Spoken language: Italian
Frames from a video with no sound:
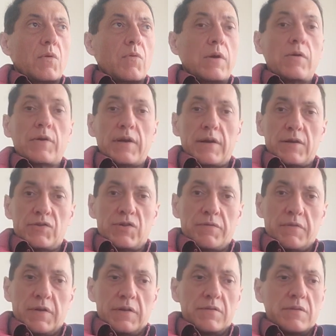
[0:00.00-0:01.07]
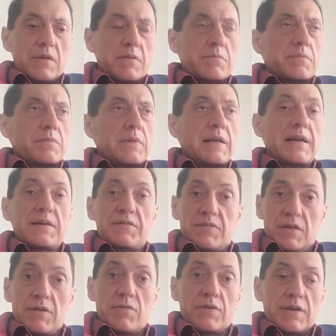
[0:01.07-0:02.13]
quello che ricevette, il
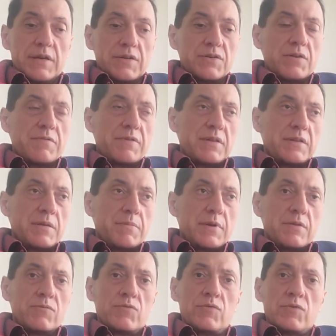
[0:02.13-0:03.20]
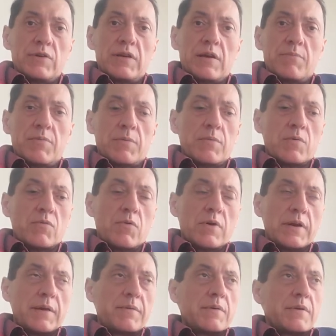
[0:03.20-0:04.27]
castigo che ricevette per indurire il proprio
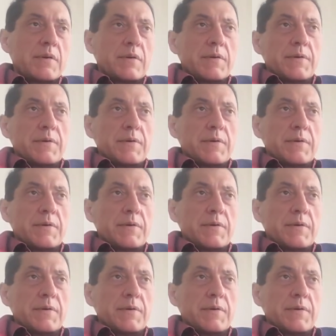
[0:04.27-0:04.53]
cuore